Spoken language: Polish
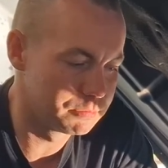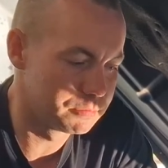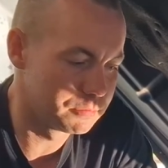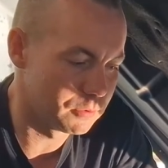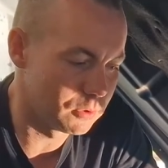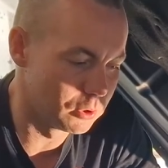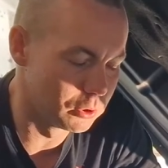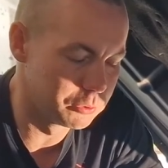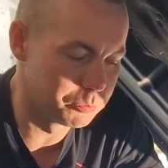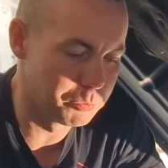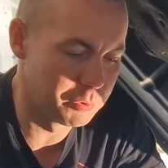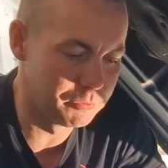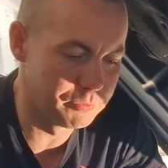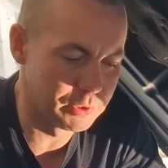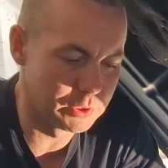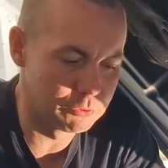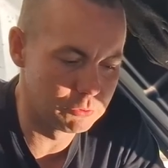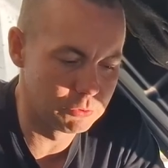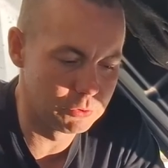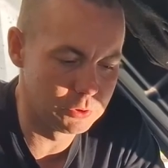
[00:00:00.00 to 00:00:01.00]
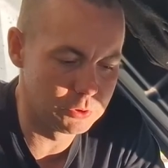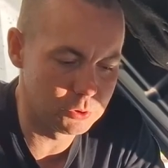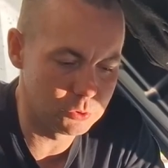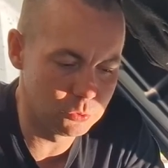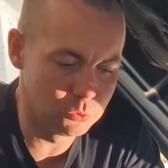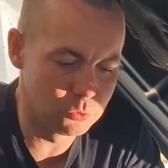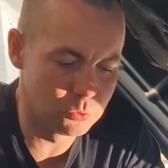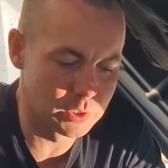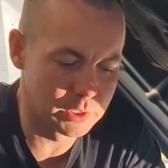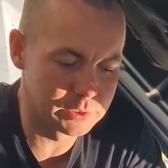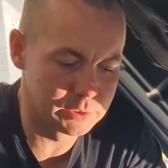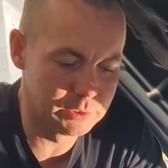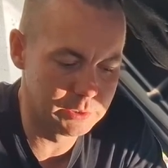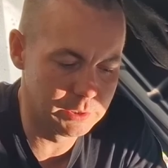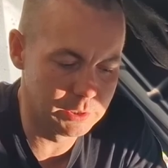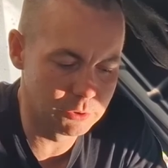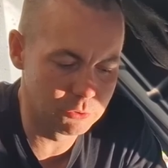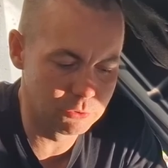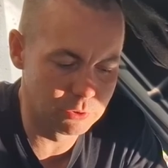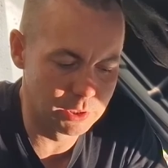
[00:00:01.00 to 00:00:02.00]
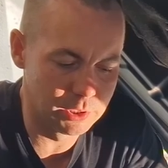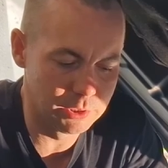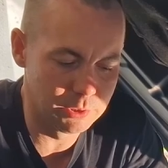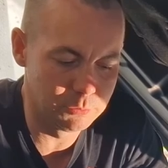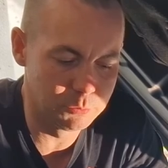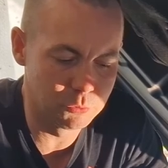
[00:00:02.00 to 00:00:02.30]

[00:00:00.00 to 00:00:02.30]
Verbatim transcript: odpowietrzyć układ, jeżeli